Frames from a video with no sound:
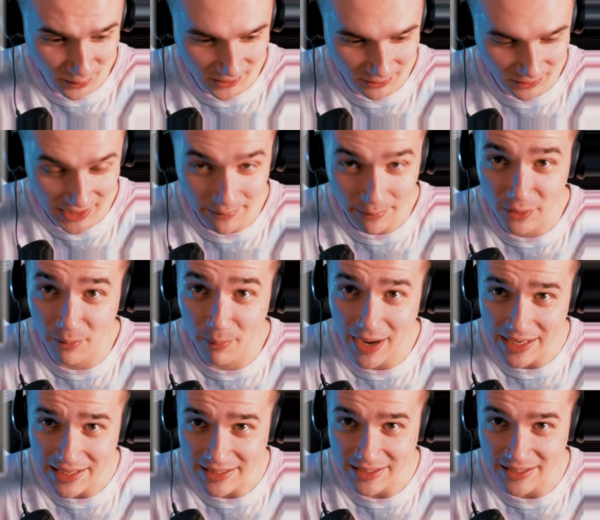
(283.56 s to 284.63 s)
года, вот я был
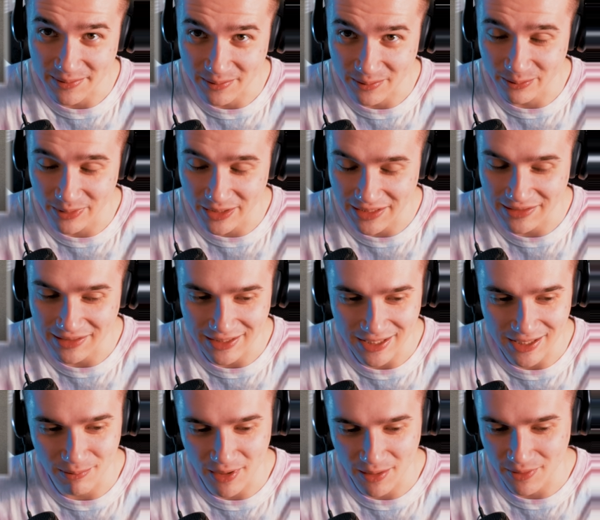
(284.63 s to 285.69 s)
маленьким, были
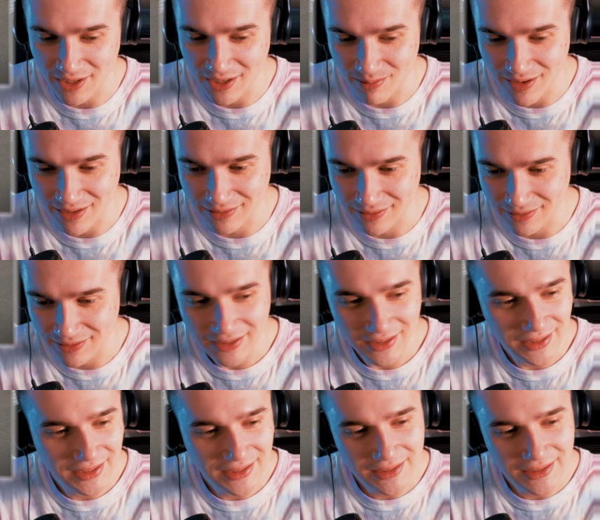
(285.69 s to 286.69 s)
такие мемы, ребята. Два.